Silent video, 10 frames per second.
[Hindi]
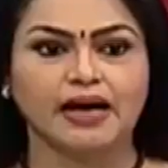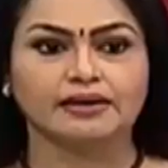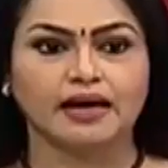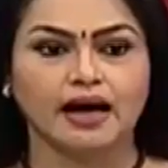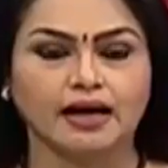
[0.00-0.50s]

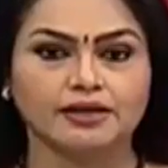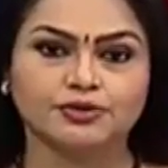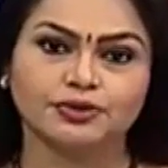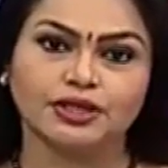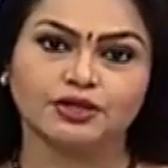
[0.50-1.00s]
बाद
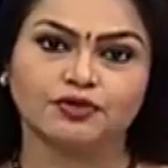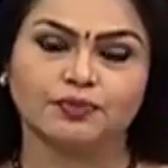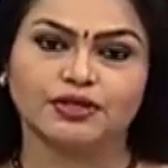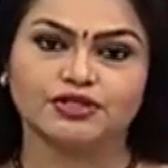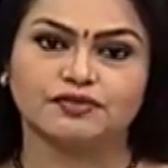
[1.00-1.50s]
आज उनकी
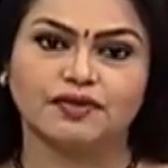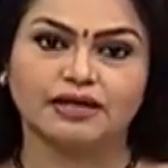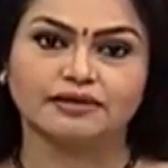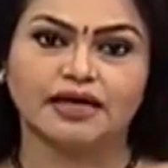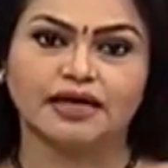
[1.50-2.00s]
द्विपक्षीय
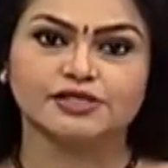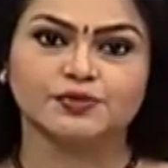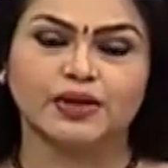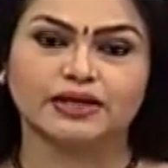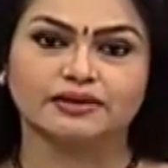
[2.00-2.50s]
वार्ता
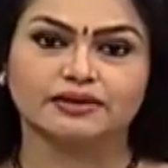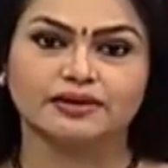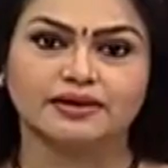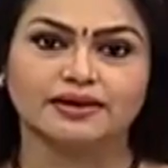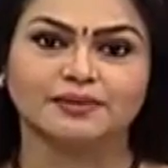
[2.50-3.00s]
इस वक्त
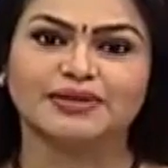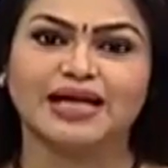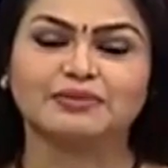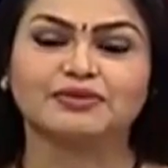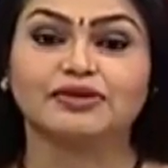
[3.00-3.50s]

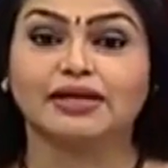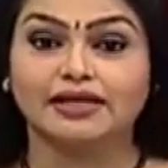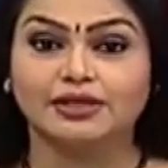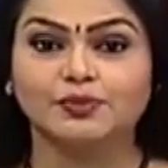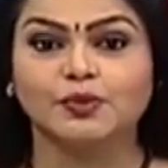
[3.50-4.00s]
प्रधानमंत्री
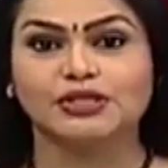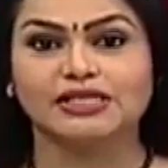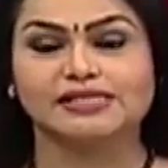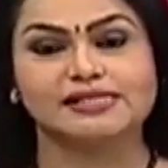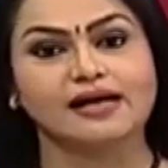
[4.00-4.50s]
नरेंद्र
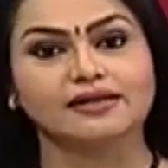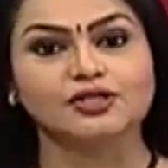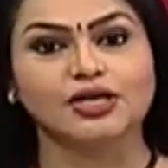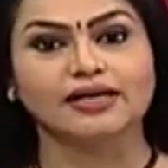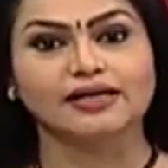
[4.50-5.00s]
मोदी के
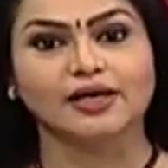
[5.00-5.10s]
साथ जारी